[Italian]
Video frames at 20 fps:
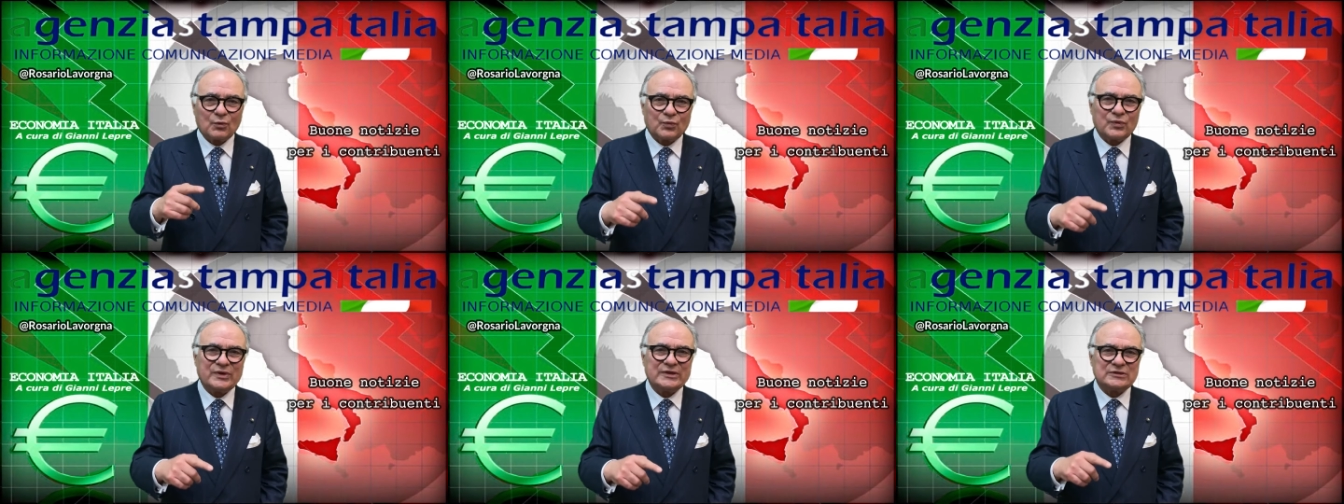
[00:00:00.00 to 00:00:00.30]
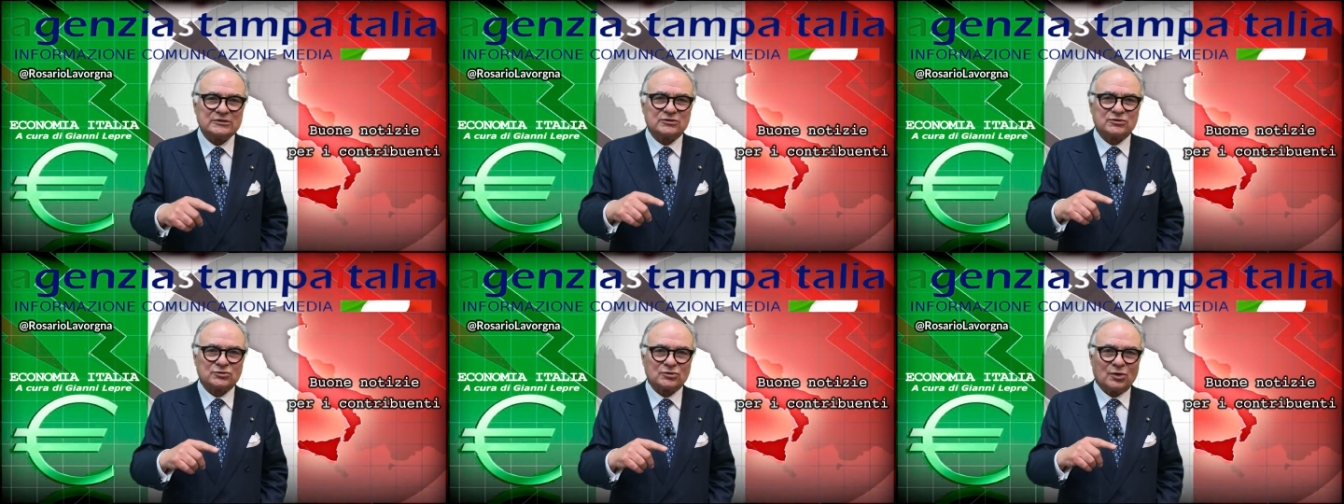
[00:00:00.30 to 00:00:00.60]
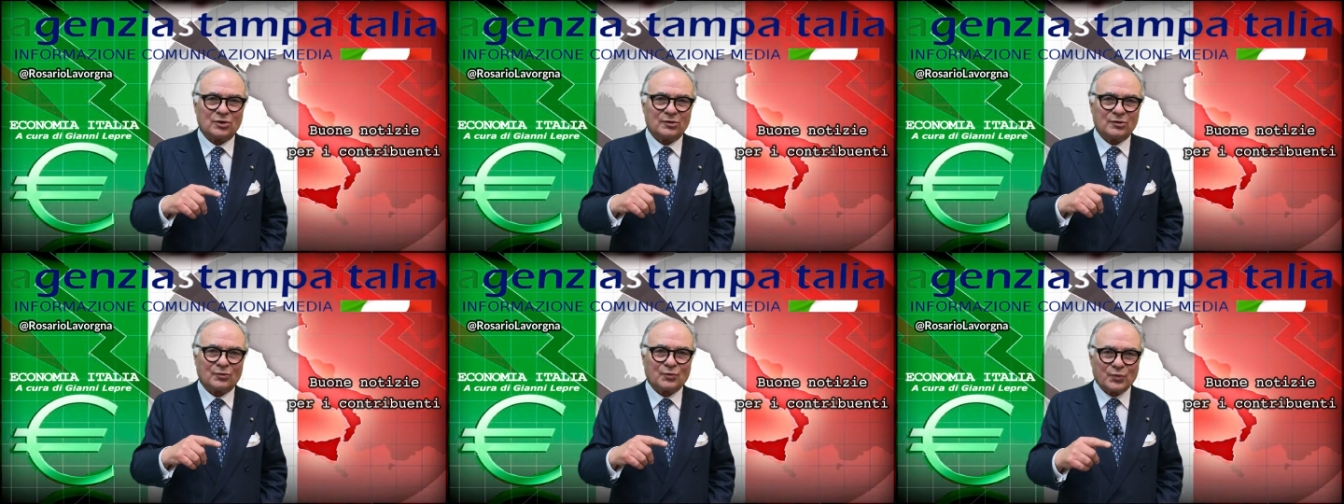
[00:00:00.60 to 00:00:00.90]

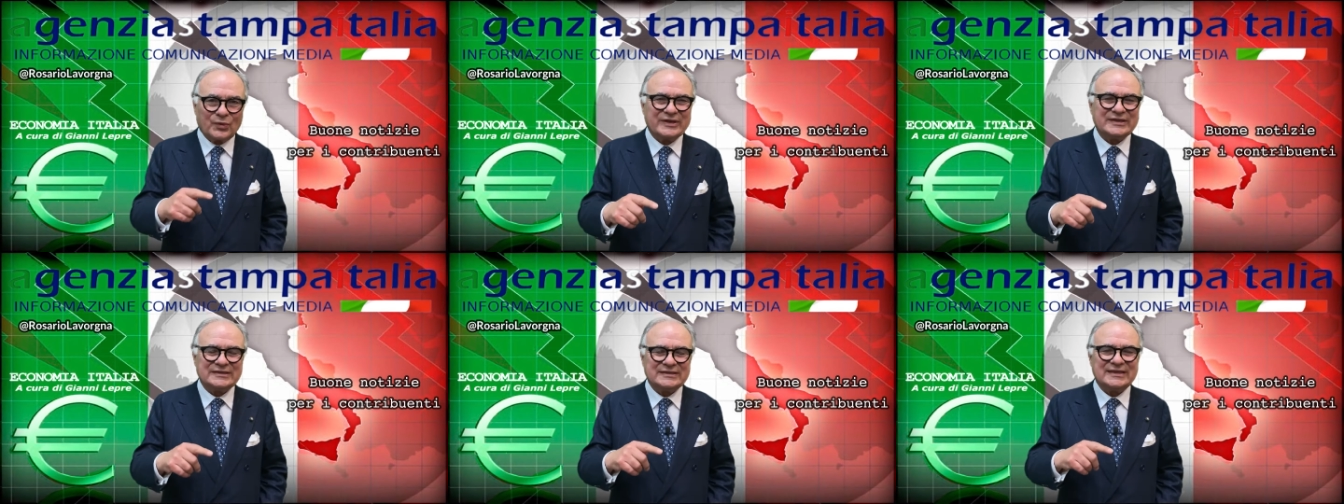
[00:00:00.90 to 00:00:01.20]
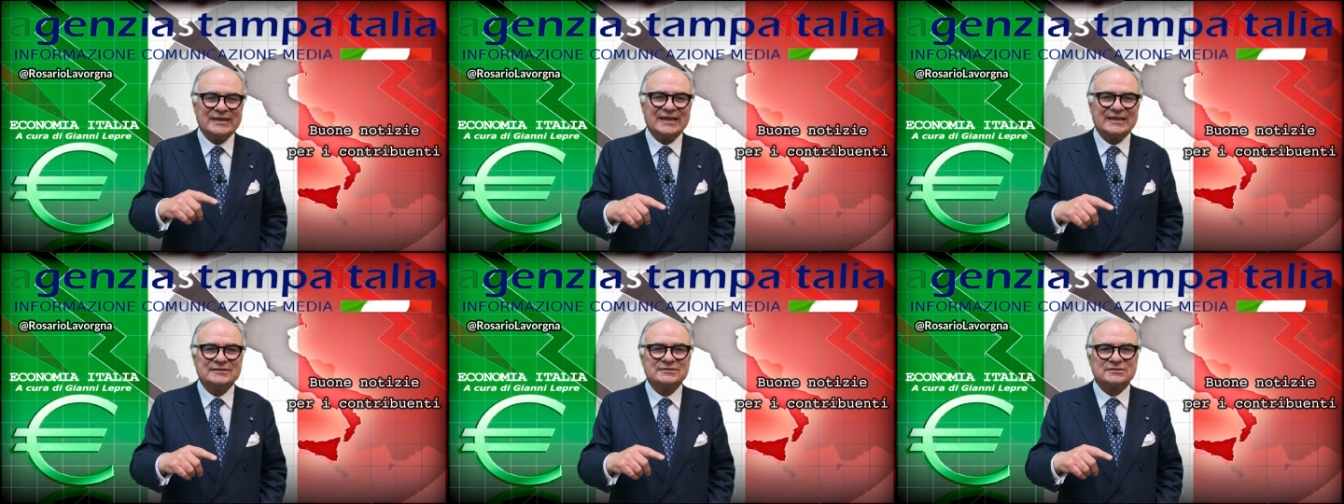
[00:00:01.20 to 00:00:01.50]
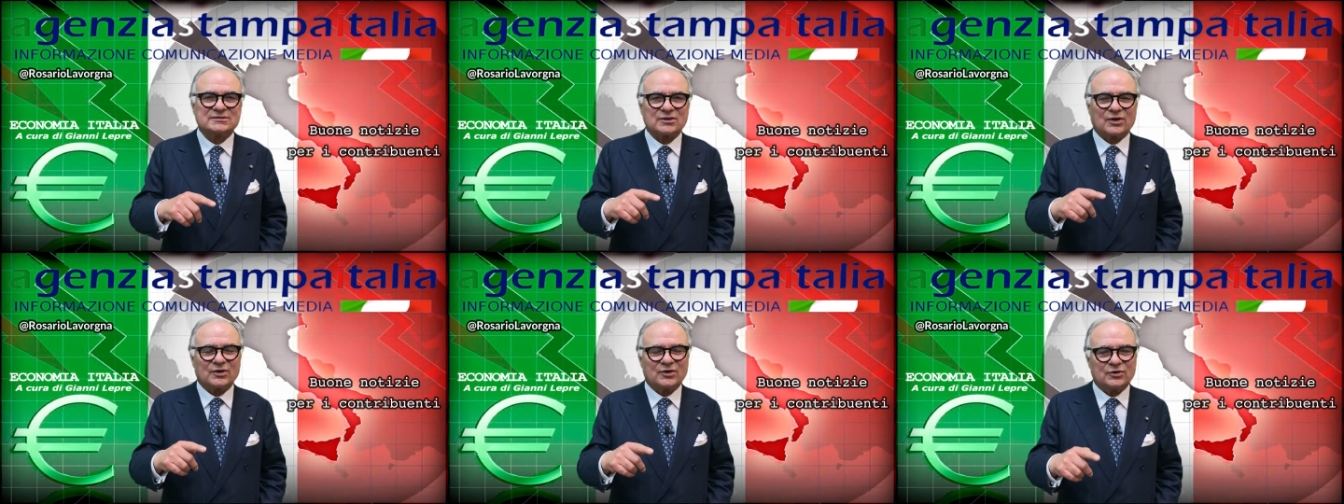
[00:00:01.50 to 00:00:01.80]
quindi
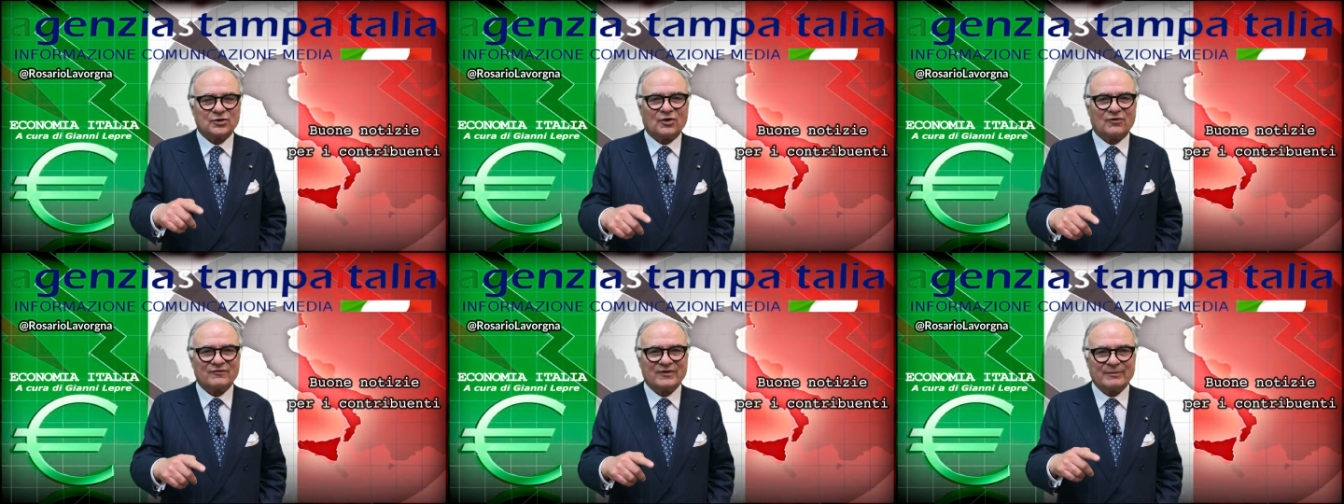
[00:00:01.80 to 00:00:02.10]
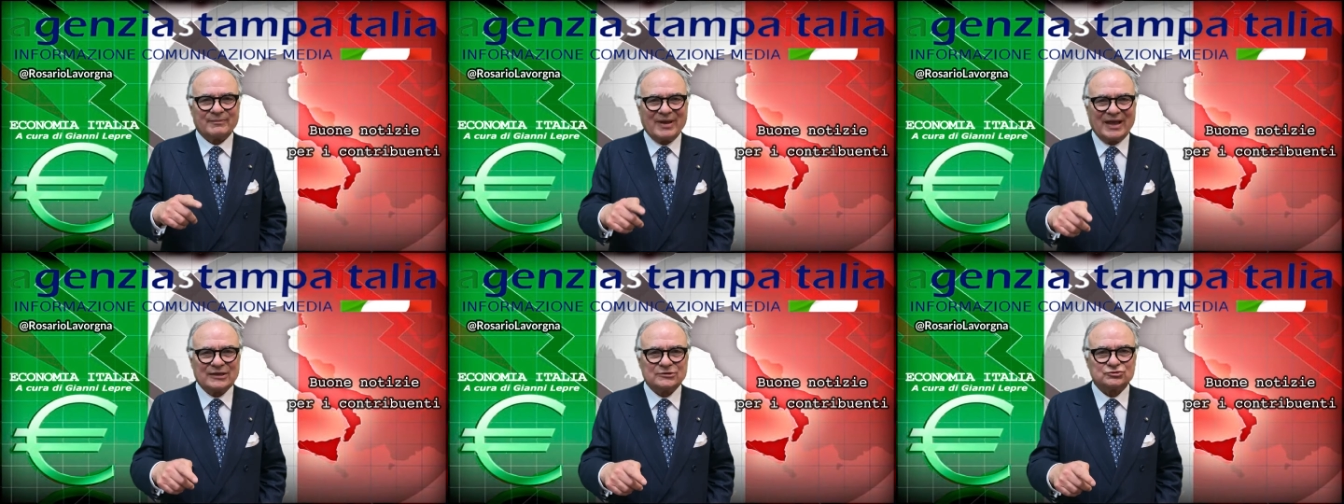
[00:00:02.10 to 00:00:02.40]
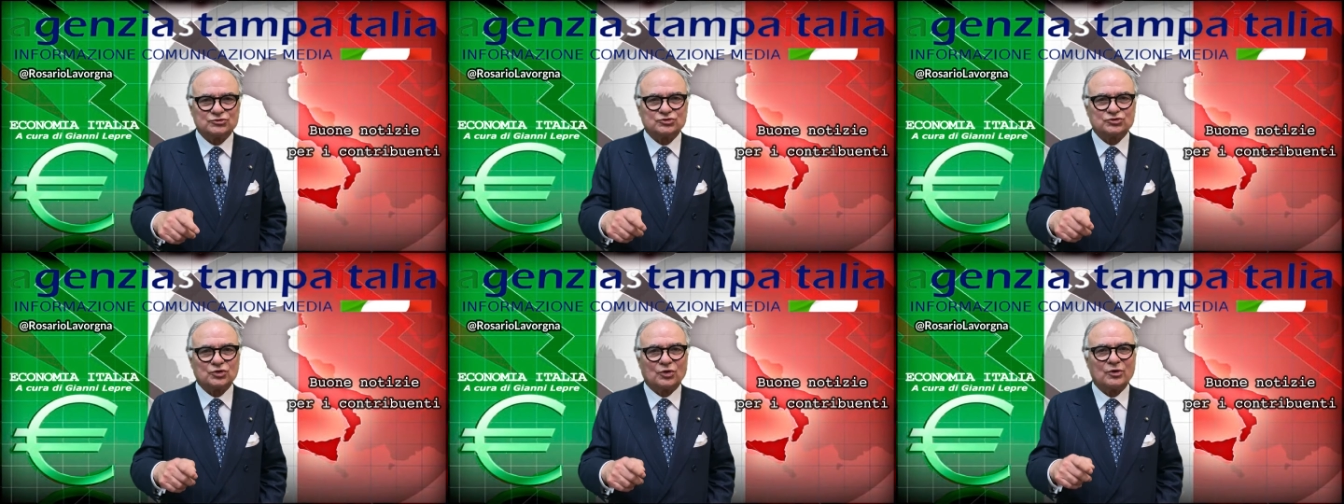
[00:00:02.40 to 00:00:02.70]
entro il 9
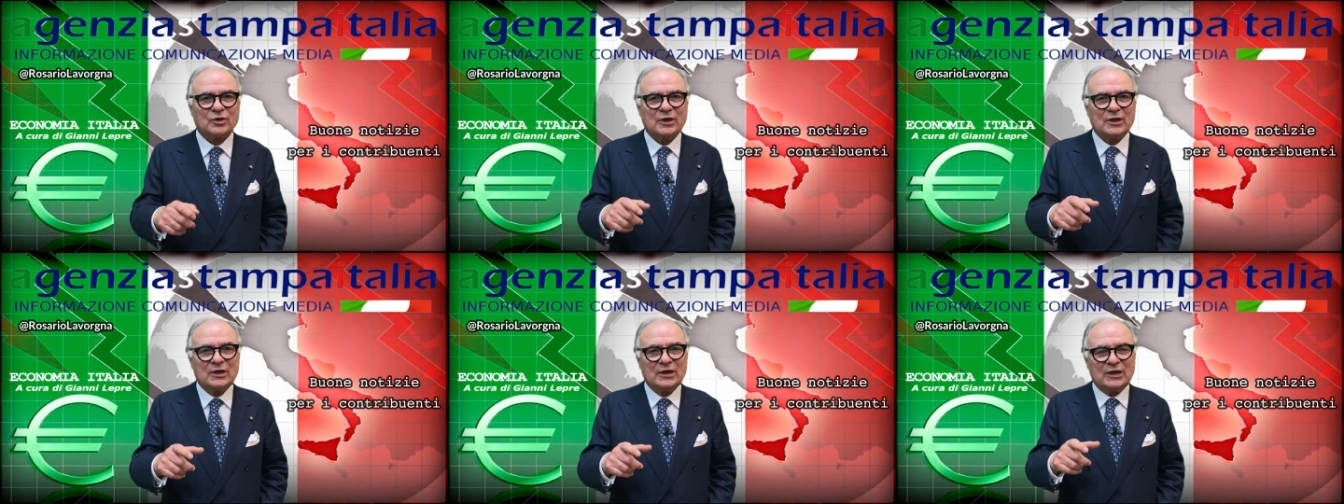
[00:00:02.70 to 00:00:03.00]
maggio